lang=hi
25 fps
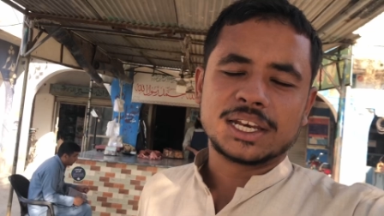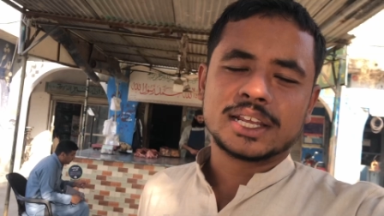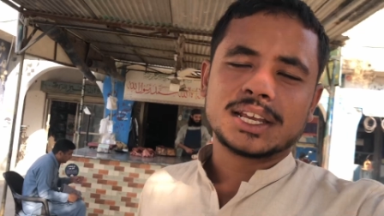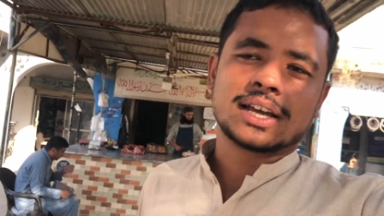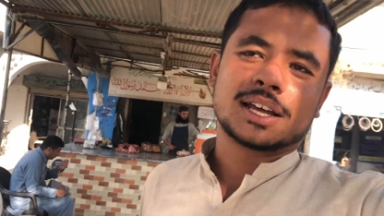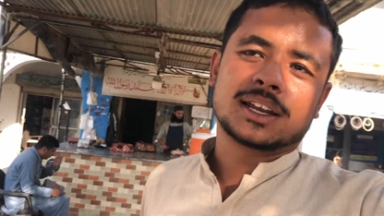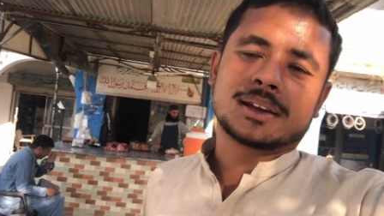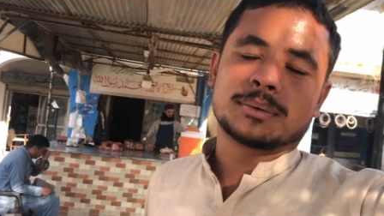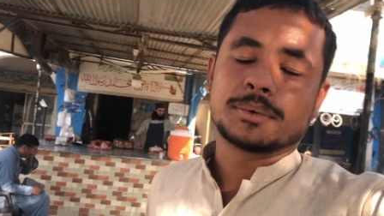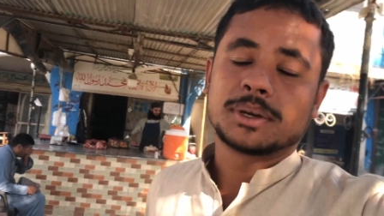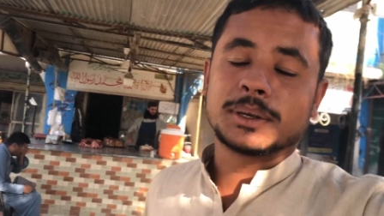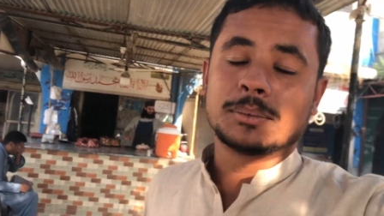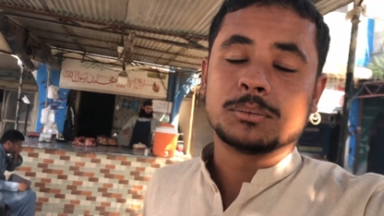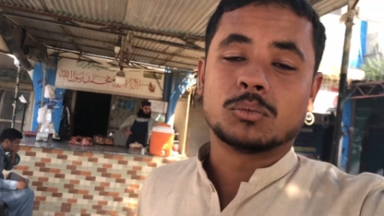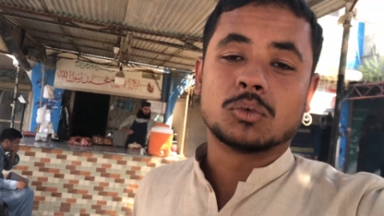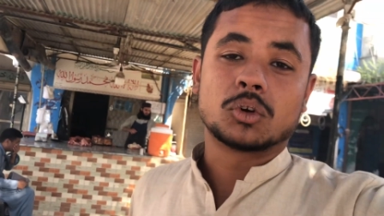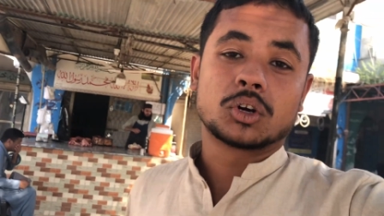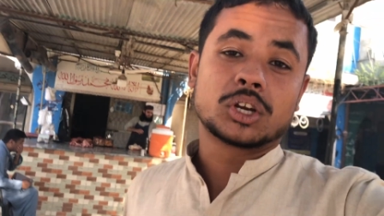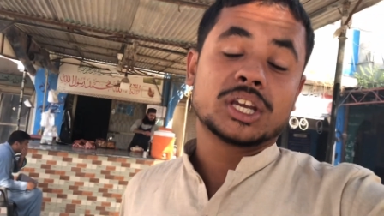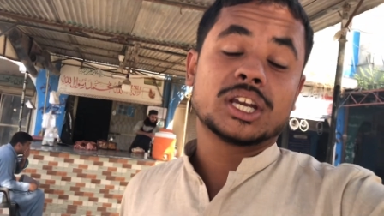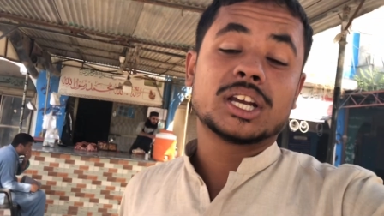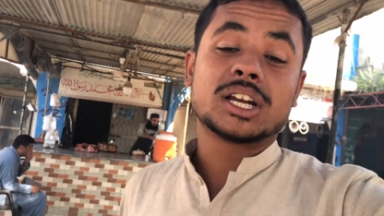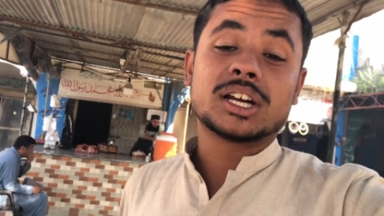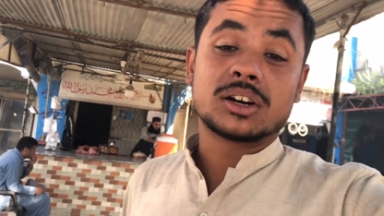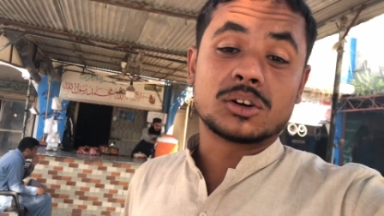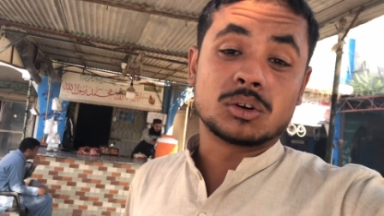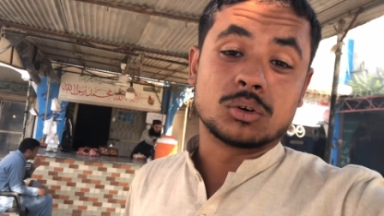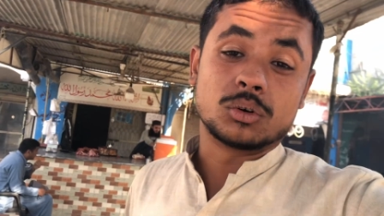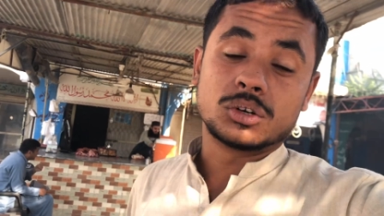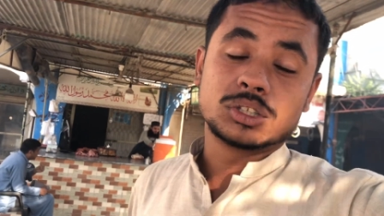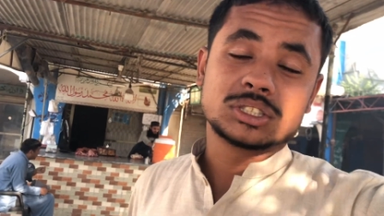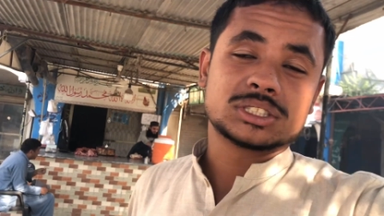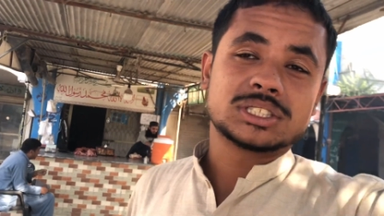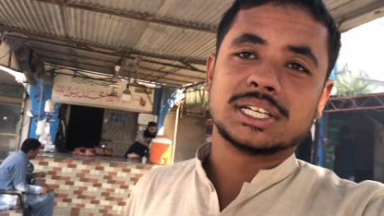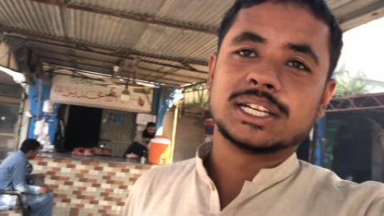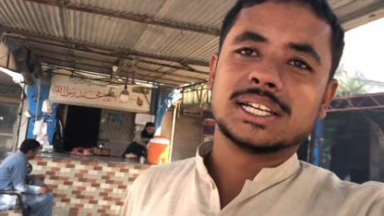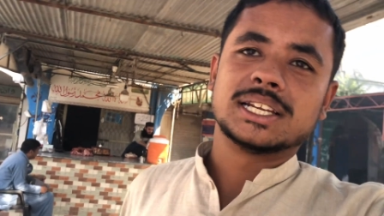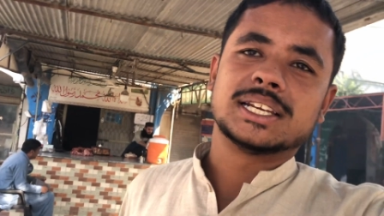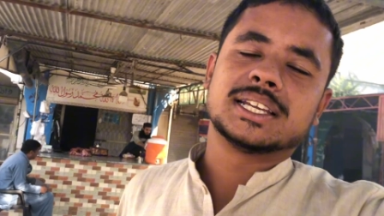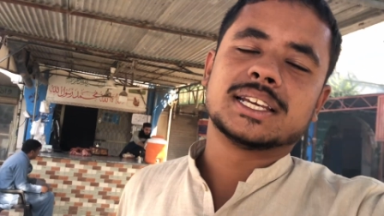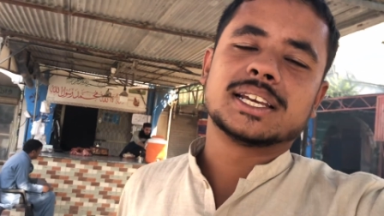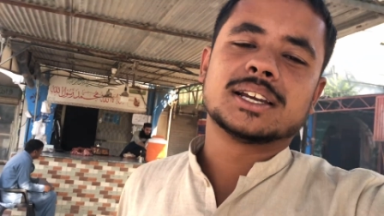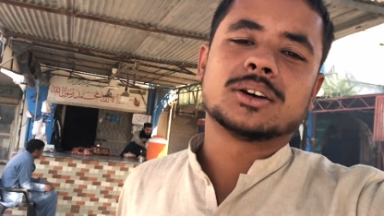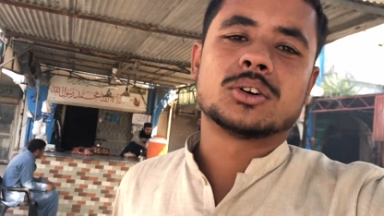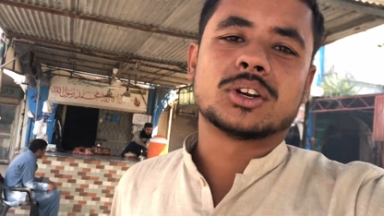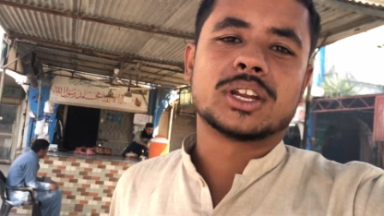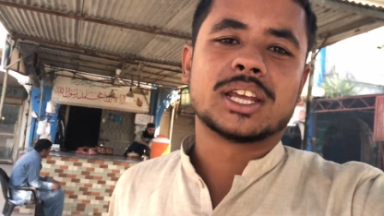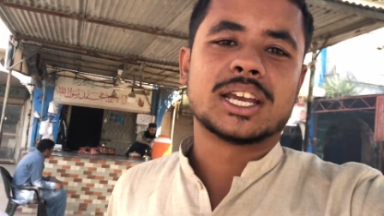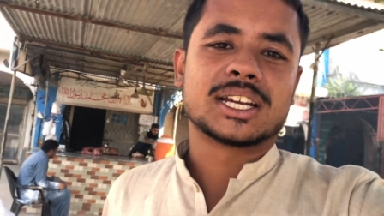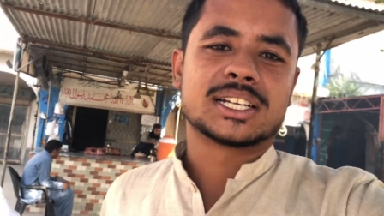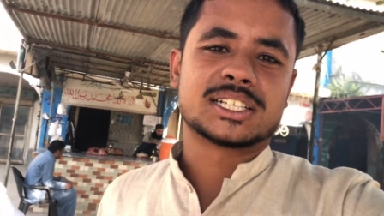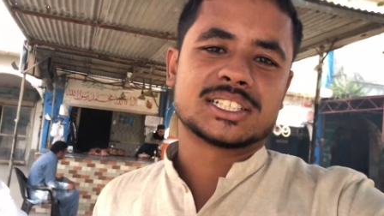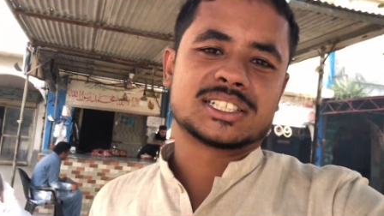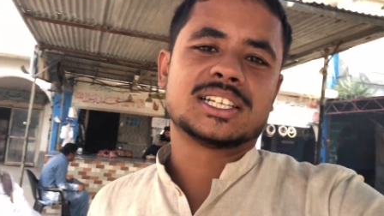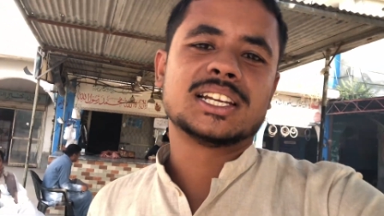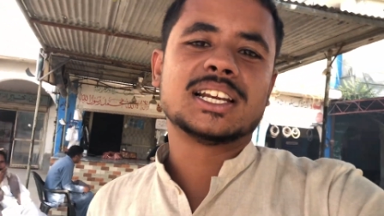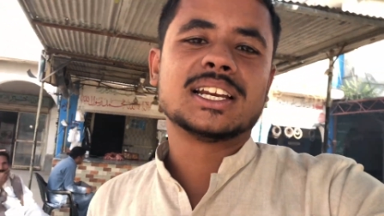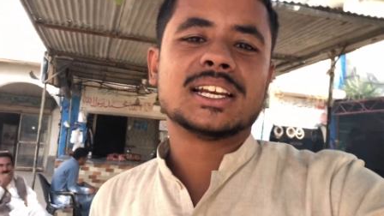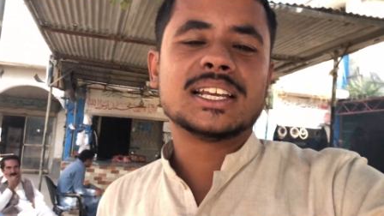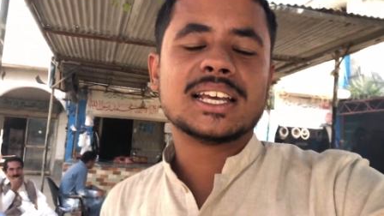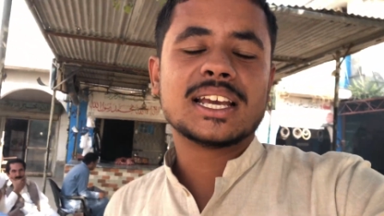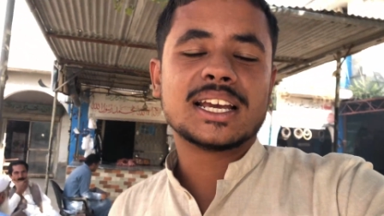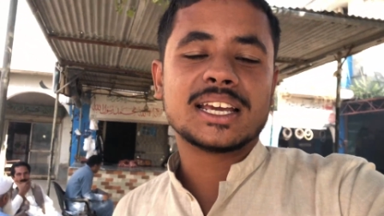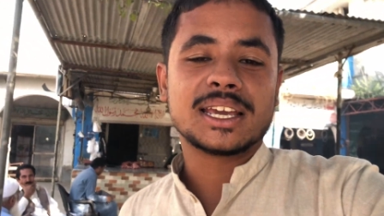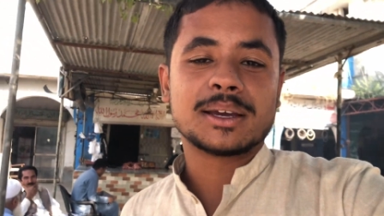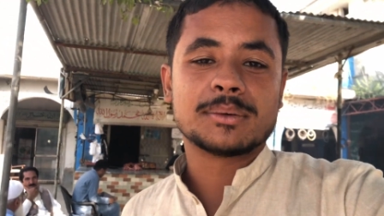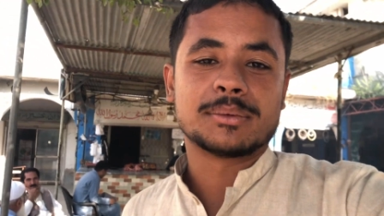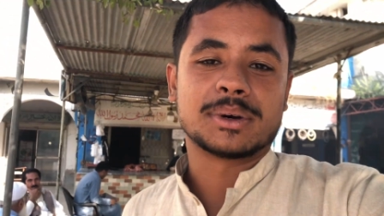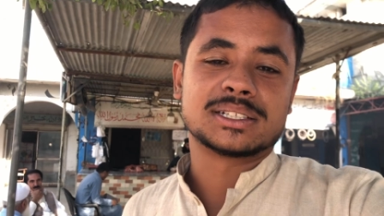यार हमने मुर्गी का गोश्त ले लिया और ये किस लिए लिया ये